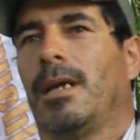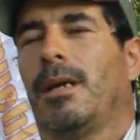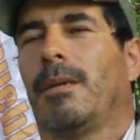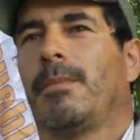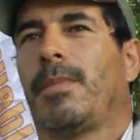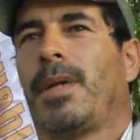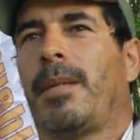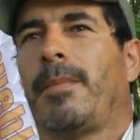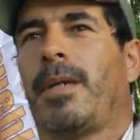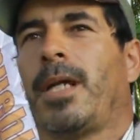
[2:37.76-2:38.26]

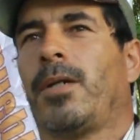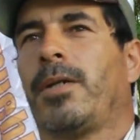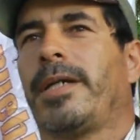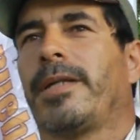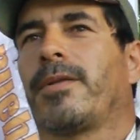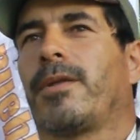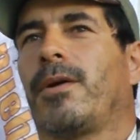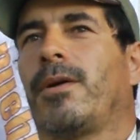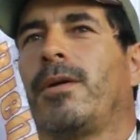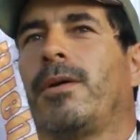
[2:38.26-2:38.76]
Primero que
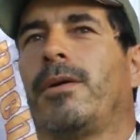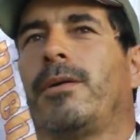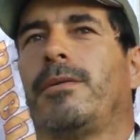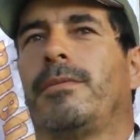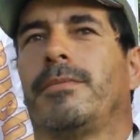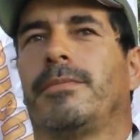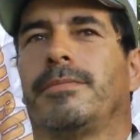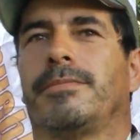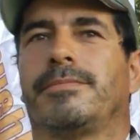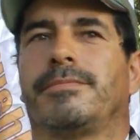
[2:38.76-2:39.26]
todo,
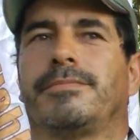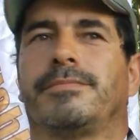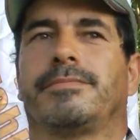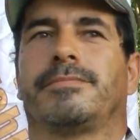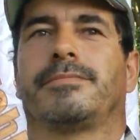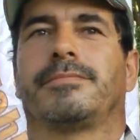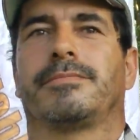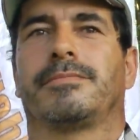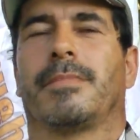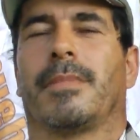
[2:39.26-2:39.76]

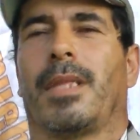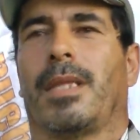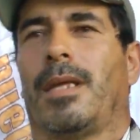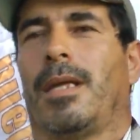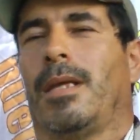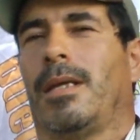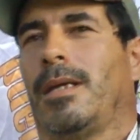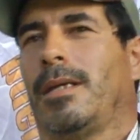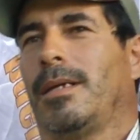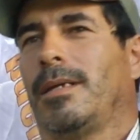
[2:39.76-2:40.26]

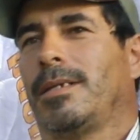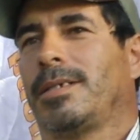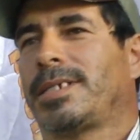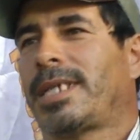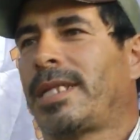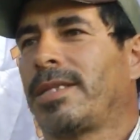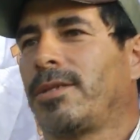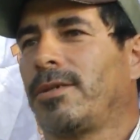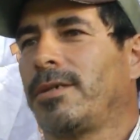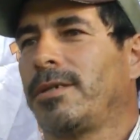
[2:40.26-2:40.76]

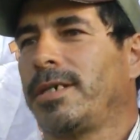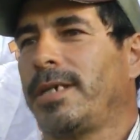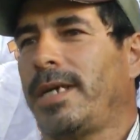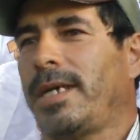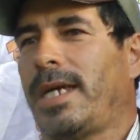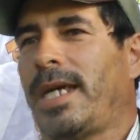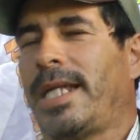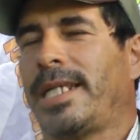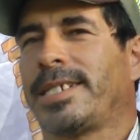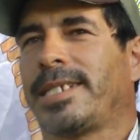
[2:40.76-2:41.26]
Santos
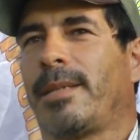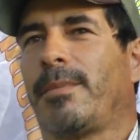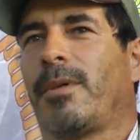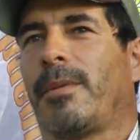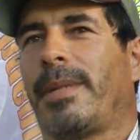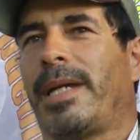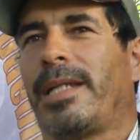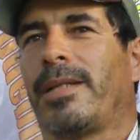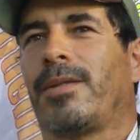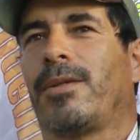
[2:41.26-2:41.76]
en este
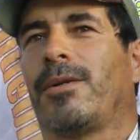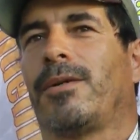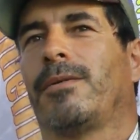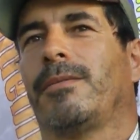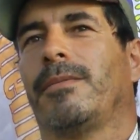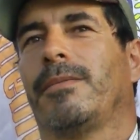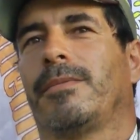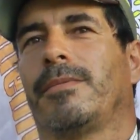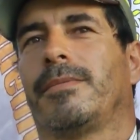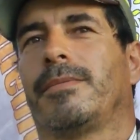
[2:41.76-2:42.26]
momento
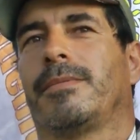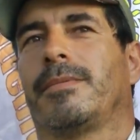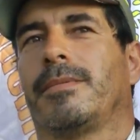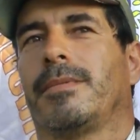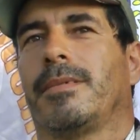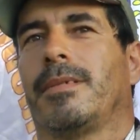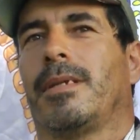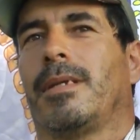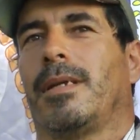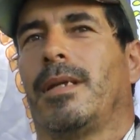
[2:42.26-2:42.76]

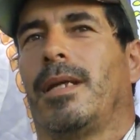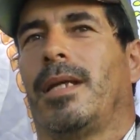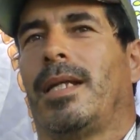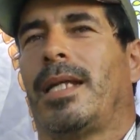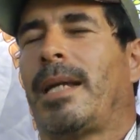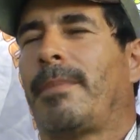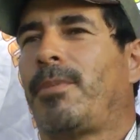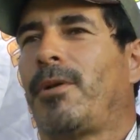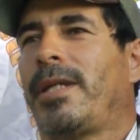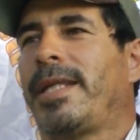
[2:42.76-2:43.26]

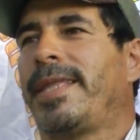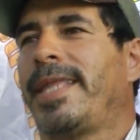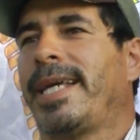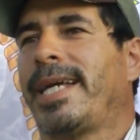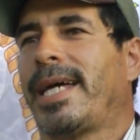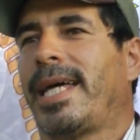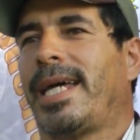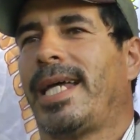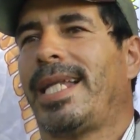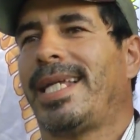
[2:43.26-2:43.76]
la
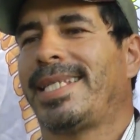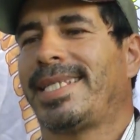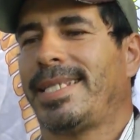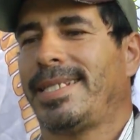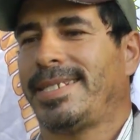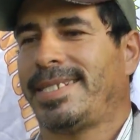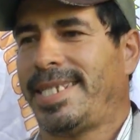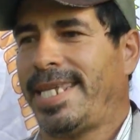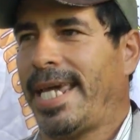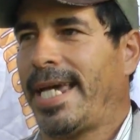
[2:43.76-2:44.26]
política de él es
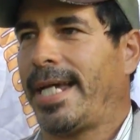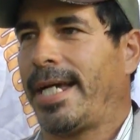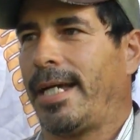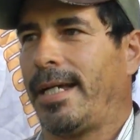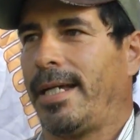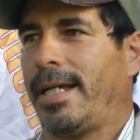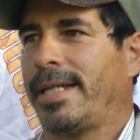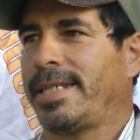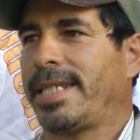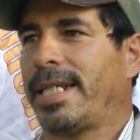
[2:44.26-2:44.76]
ciega
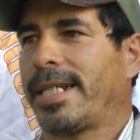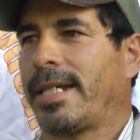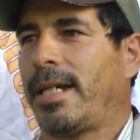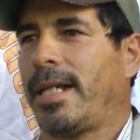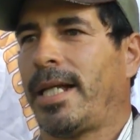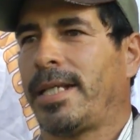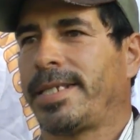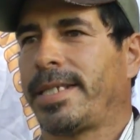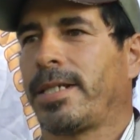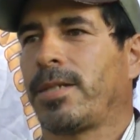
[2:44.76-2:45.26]
hacia
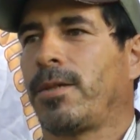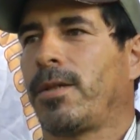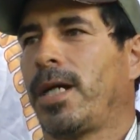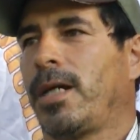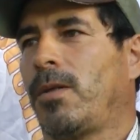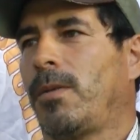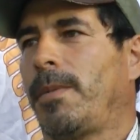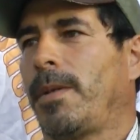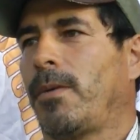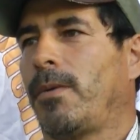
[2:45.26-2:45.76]
el sector
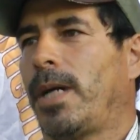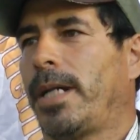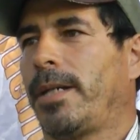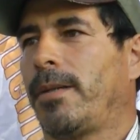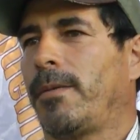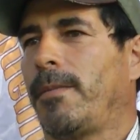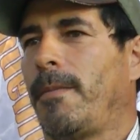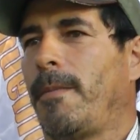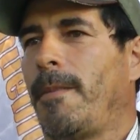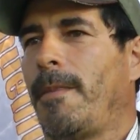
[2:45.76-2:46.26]
agropecuario.
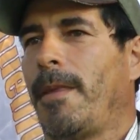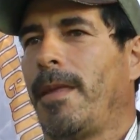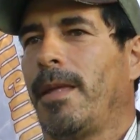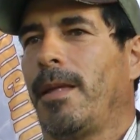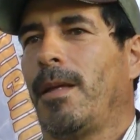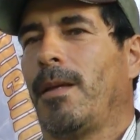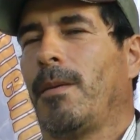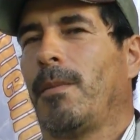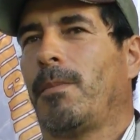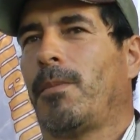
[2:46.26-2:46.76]

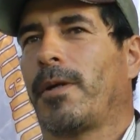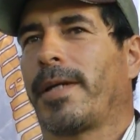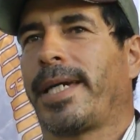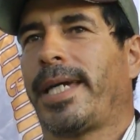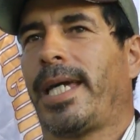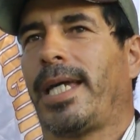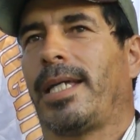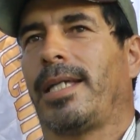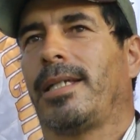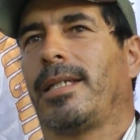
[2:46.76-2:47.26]
¿Por qué?